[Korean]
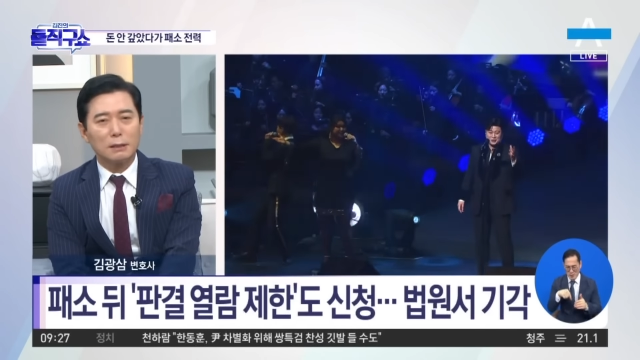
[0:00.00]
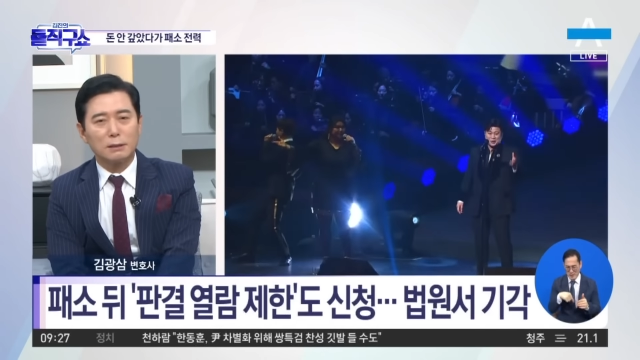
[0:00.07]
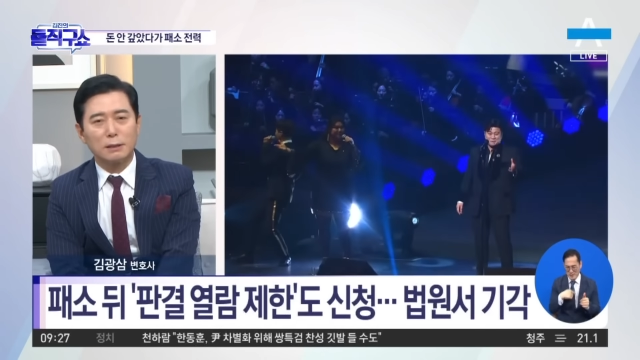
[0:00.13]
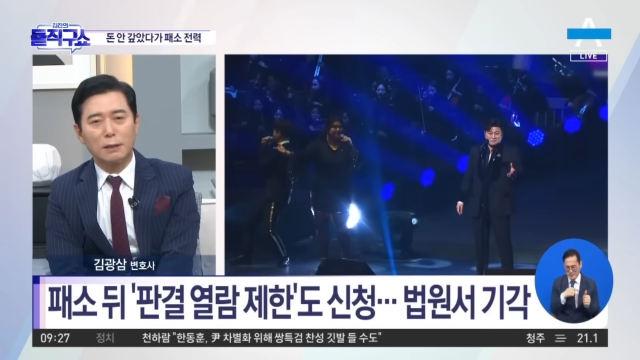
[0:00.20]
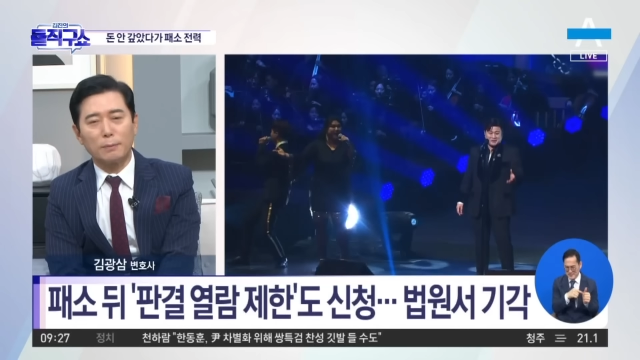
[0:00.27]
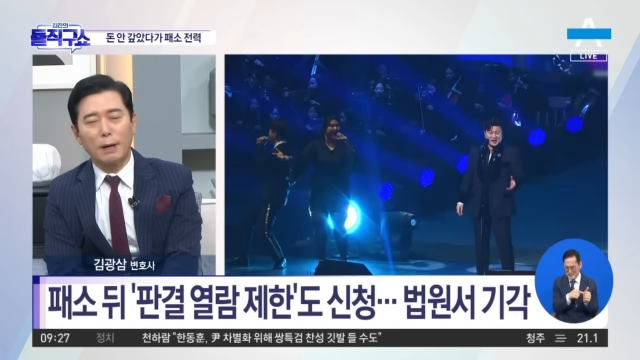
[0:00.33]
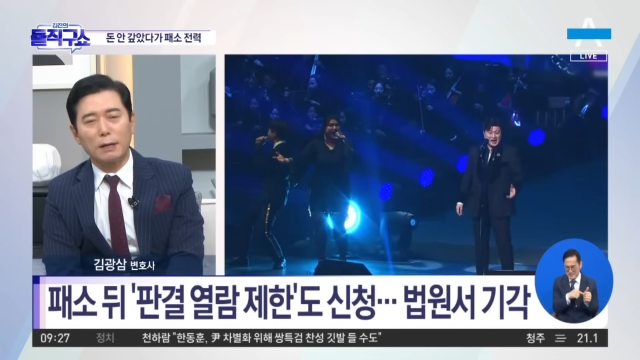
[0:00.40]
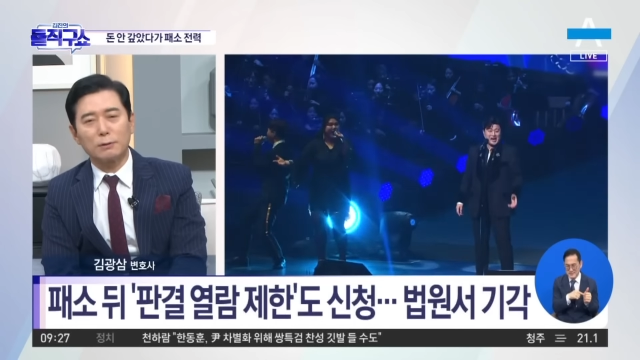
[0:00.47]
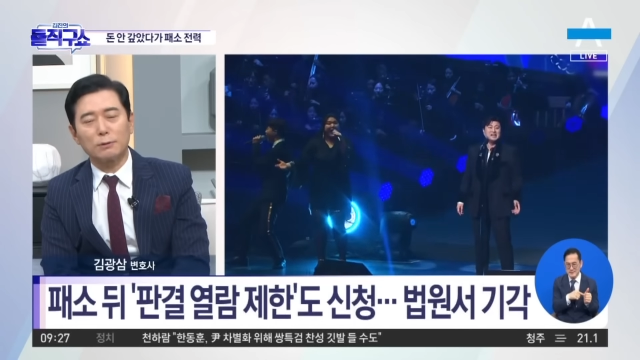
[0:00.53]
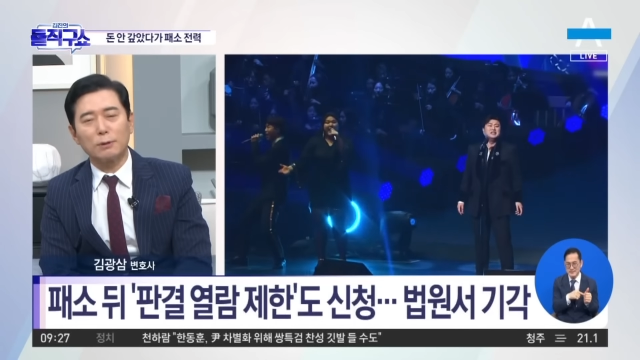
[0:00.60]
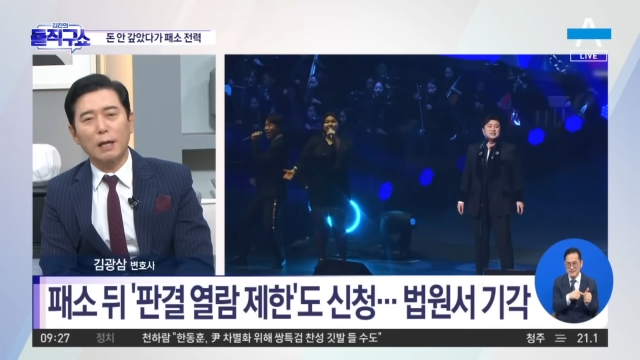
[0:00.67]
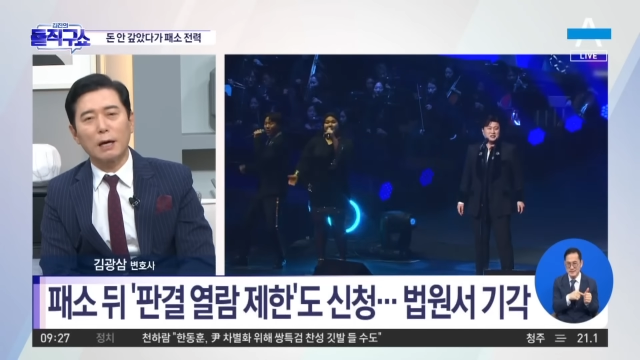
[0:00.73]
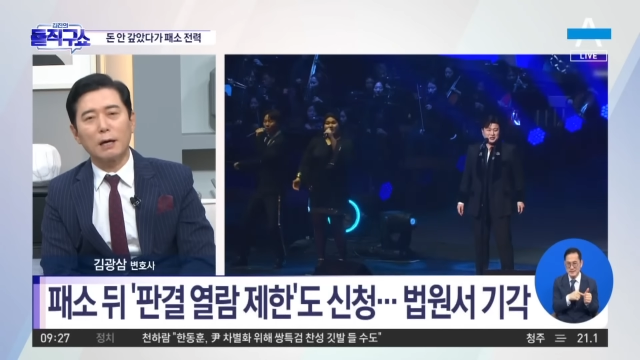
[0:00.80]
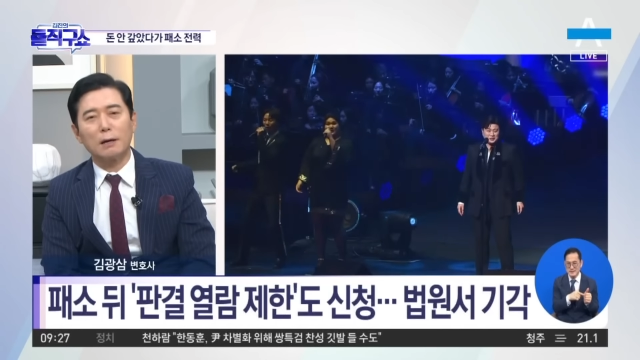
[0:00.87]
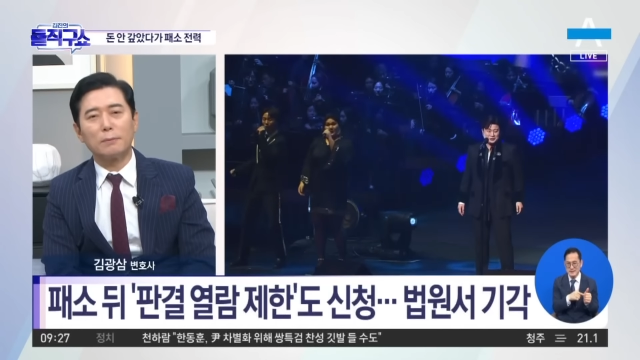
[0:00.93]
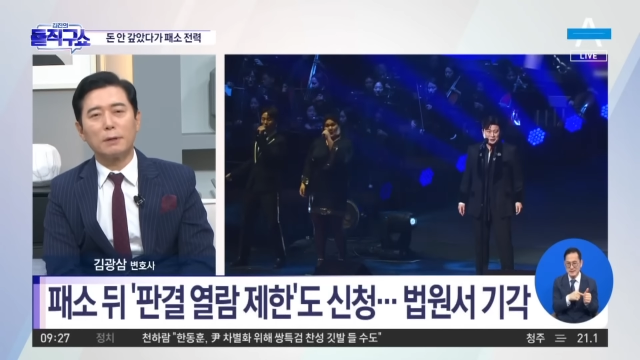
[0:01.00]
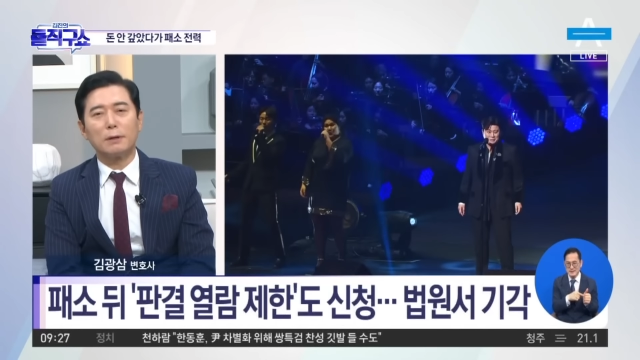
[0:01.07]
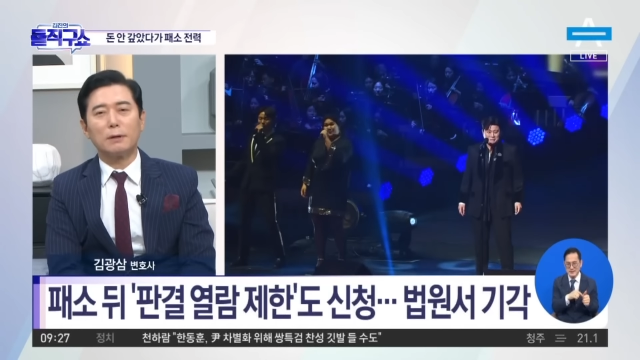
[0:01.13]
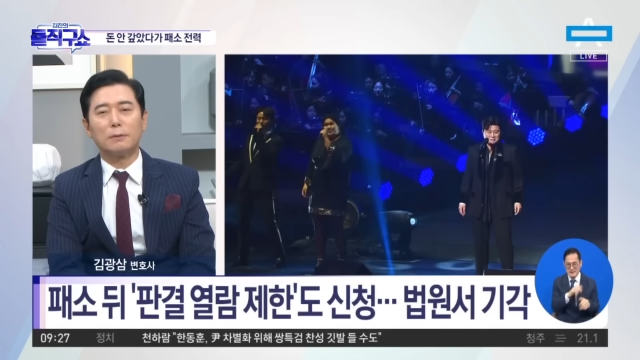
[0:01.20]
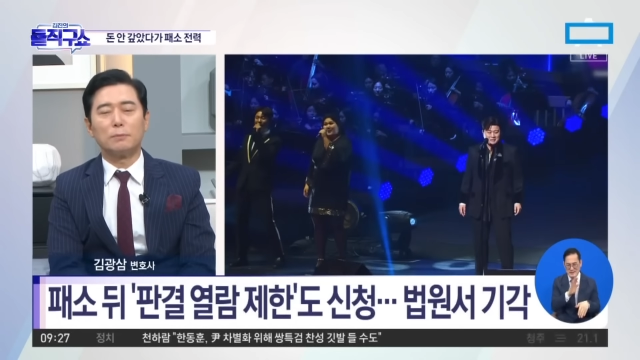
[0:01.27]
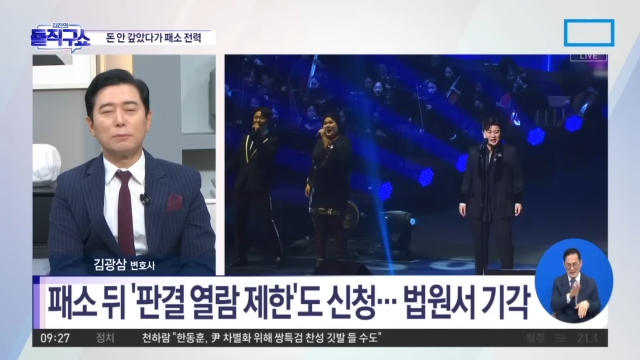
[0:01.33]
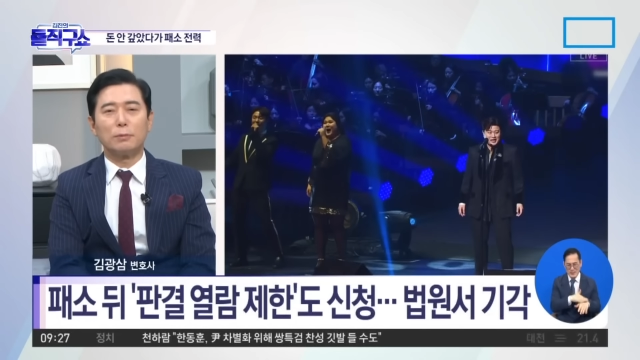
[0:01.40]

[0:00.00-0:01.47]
그게 밖으로 나가면